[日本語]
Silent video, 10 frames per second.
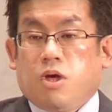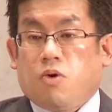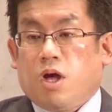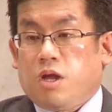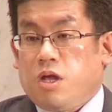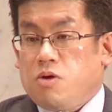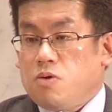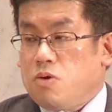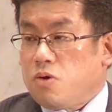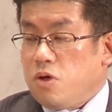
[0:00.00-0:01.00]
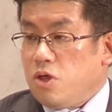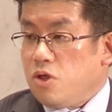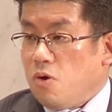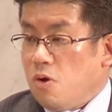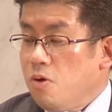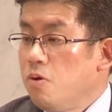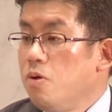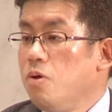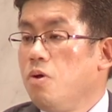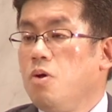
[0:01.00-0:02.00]
ヨハネによる福音書
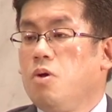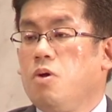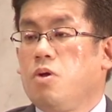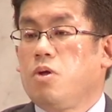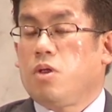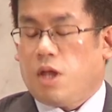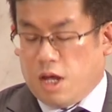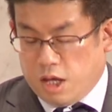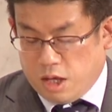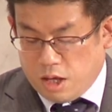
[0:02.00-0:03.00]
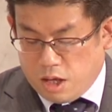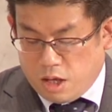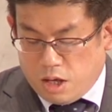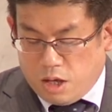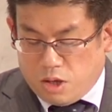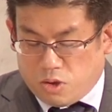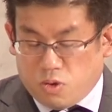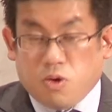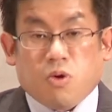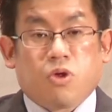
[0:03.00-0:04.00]
第
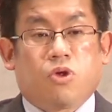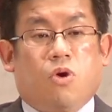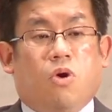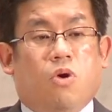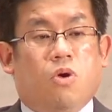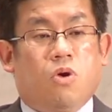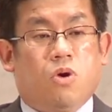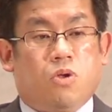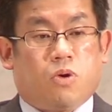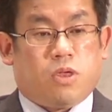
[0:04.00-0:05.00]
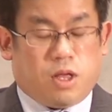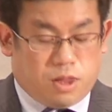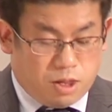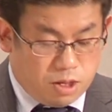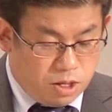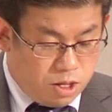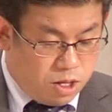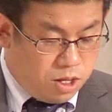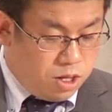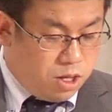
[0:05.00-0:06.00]
14章6節
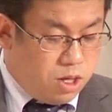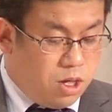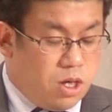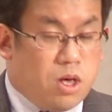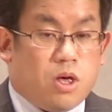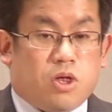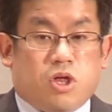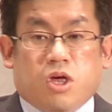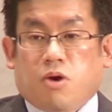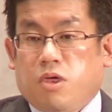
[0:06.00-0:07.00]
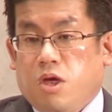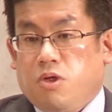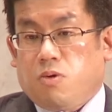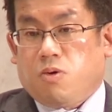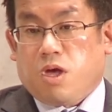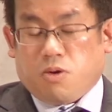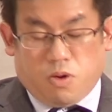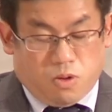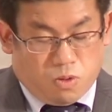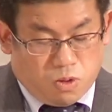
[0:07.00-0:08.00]
新約聖書の
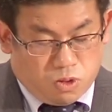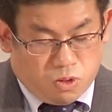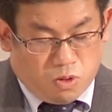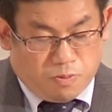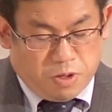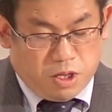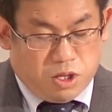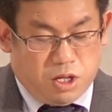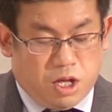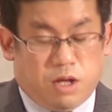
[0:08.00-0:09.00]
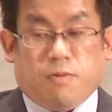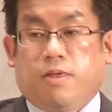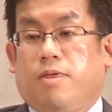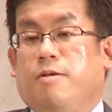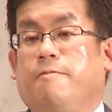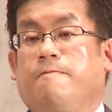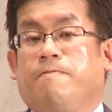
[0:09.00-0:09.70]
165ページになります。